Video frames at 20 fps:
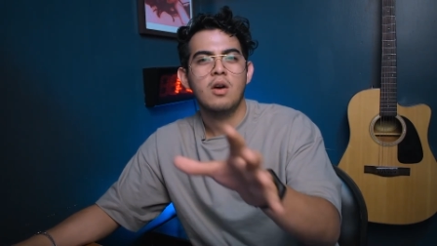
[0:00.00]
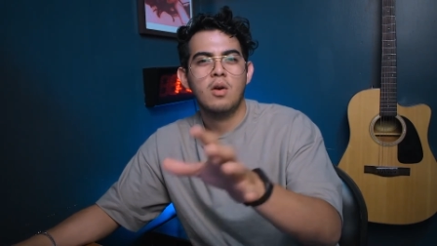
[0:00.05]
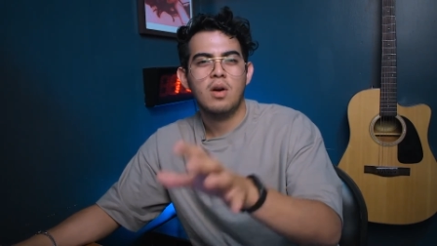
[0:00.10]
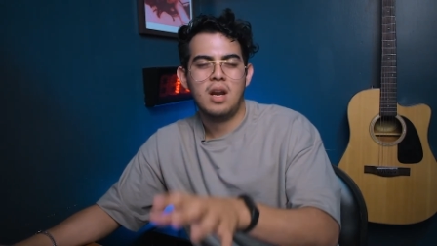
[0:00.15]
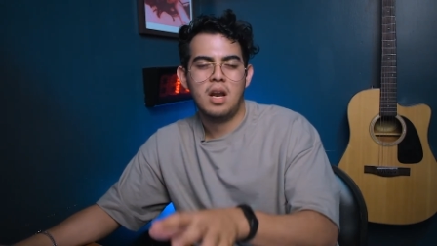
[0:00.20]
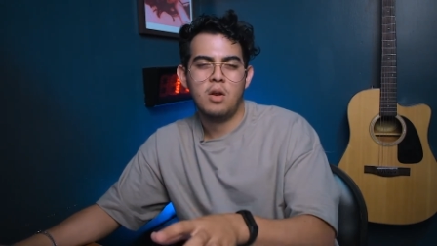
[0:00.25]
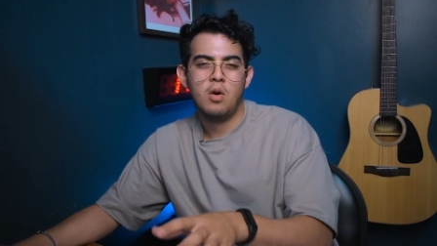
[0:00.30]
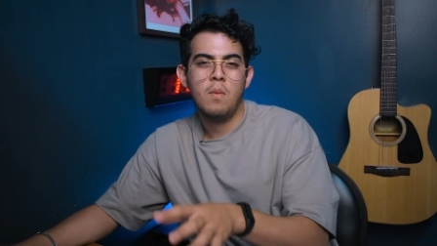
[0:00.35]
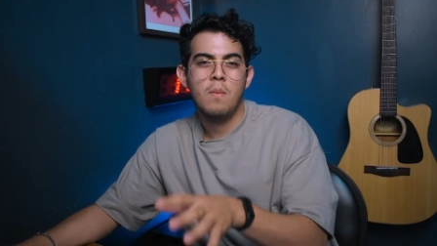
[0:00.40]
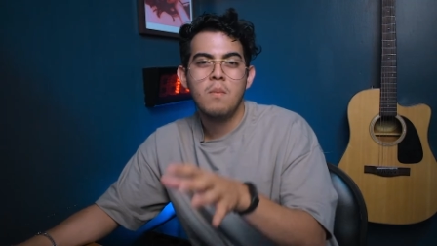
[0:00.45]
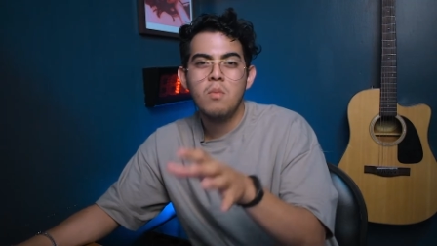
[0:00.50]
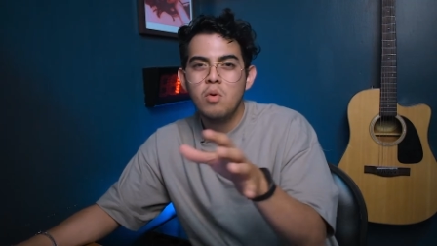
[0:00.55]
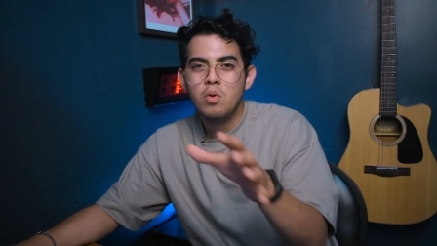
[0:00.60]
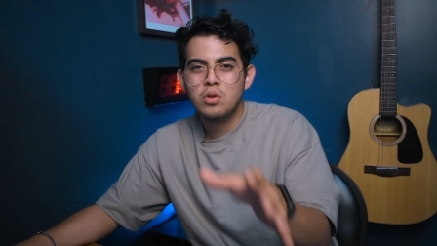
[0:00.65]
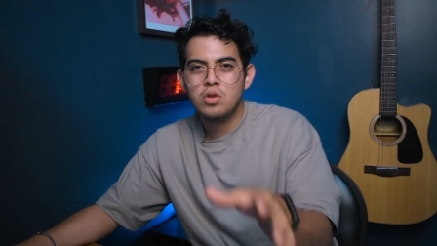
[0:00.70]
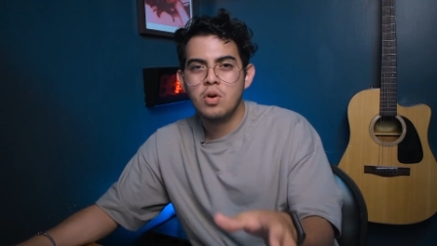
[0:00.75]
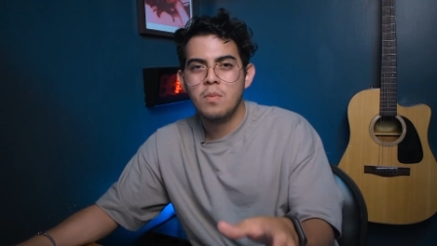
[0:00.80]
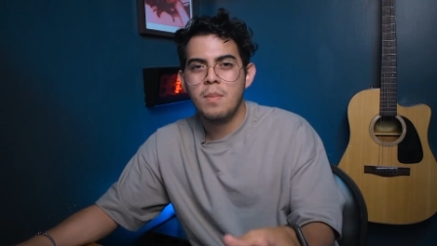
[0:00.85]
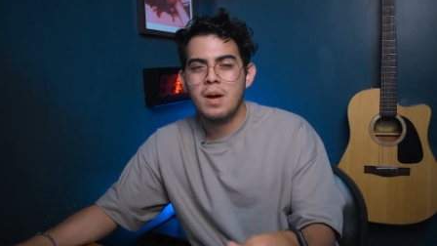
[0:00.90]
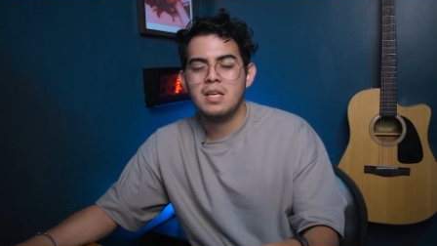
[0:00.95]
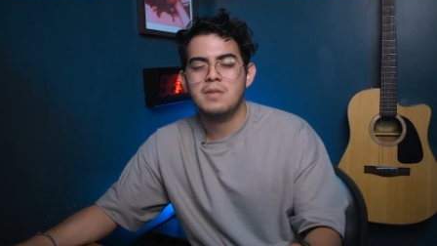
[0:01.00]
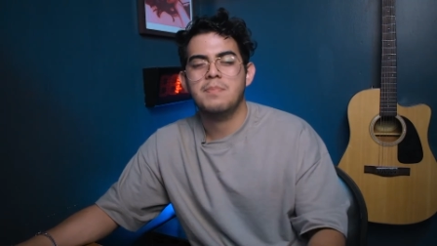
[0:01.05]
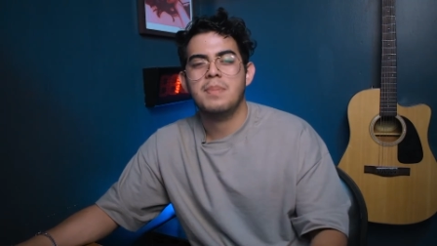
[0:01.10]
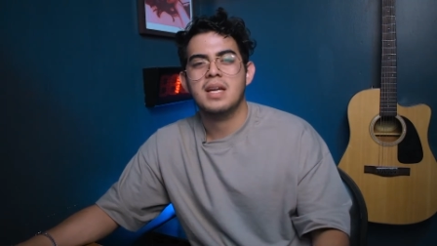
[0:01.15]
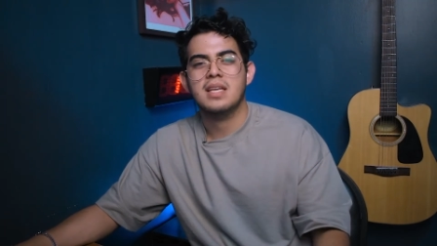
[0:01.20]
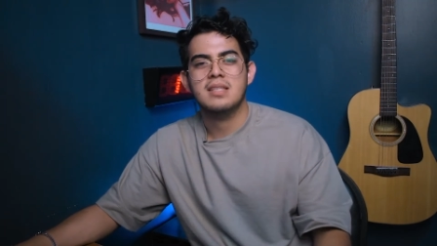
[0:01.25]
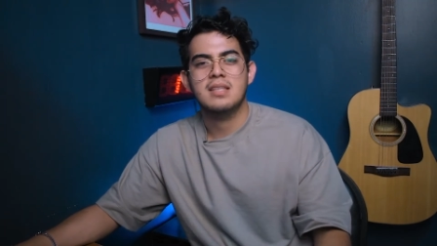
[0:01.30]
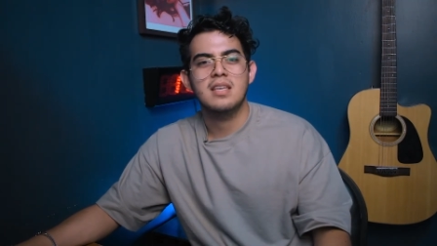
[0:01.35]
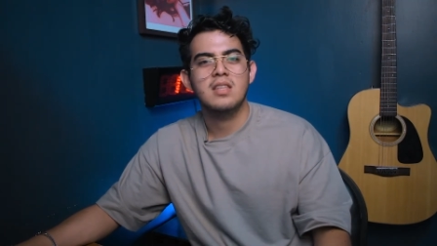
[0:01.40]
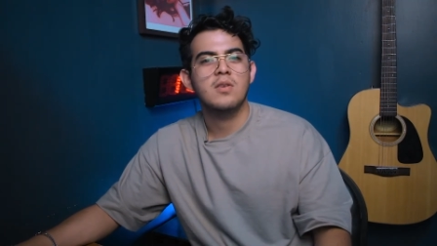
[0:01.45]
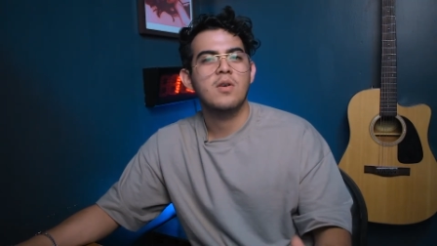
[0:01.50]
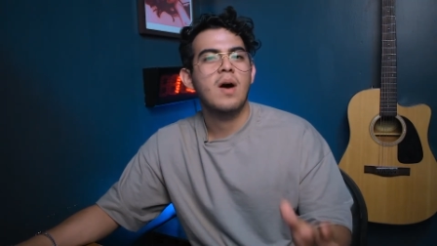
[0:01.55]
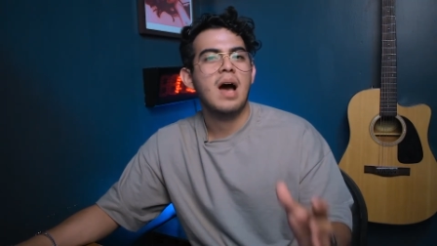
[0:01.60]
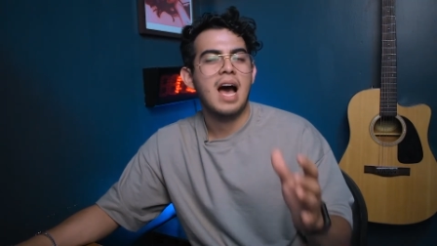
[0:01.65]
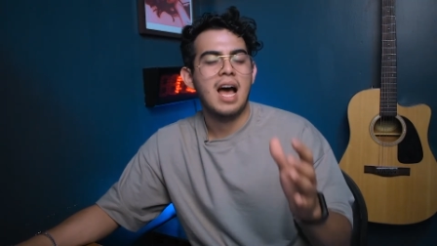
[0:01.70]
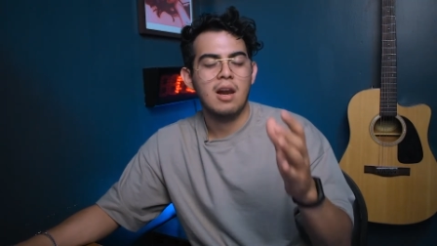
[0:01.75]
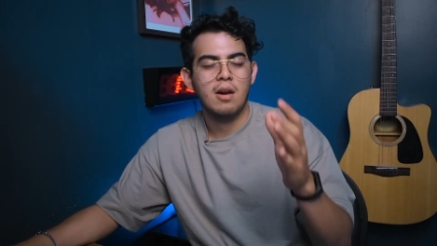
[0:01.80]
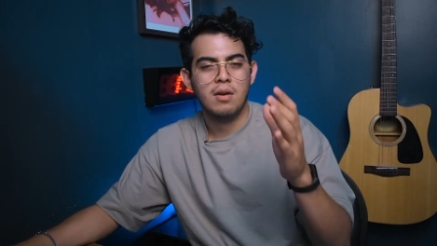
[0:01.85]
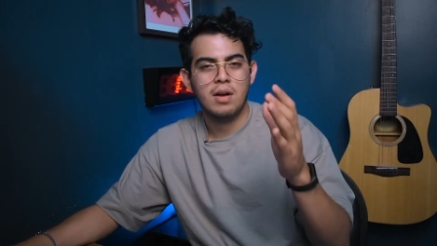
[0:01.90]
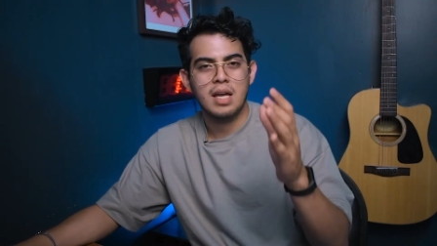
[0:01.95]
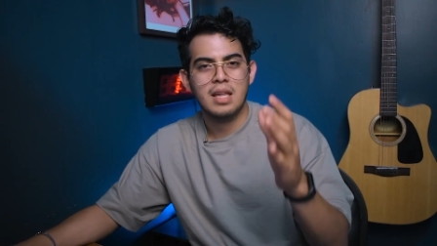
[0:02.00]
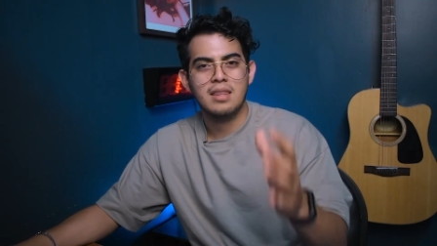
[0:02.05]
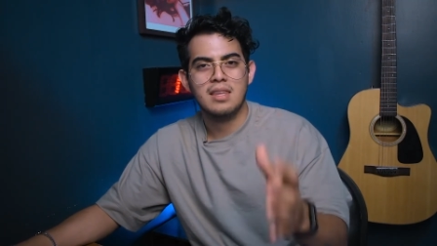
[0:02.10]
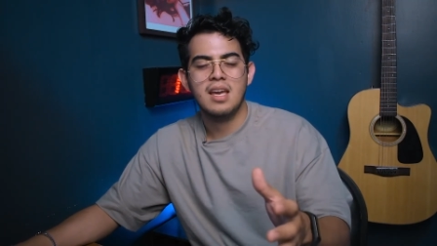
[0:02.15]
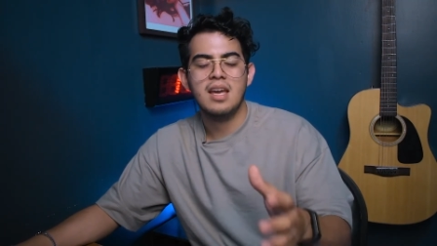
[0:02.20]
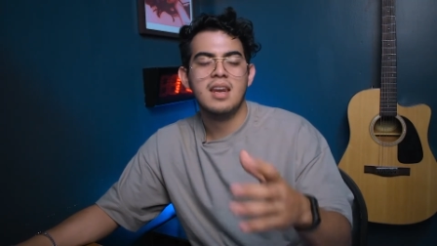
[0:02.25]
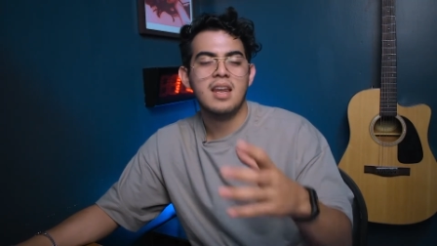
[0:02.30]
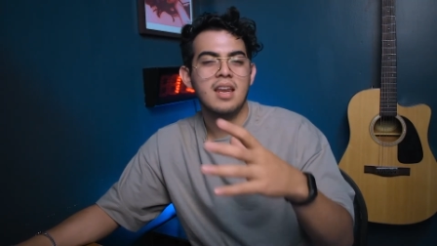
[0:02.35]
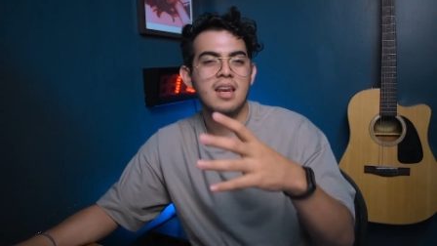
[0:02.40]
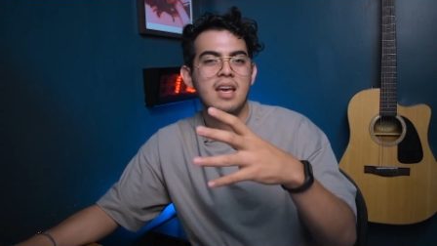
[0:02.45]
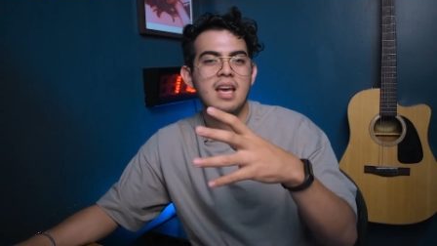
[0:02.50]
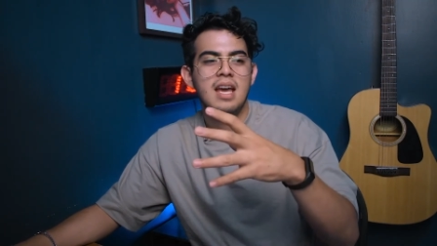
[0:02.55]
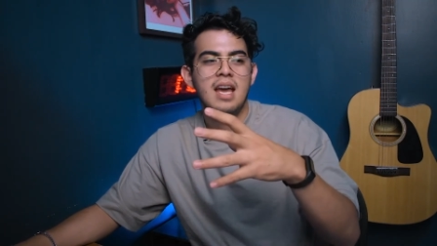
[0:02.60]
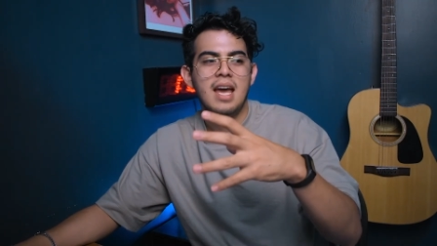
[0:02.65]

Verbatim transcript: con algo mucho más parecido a lo que tienen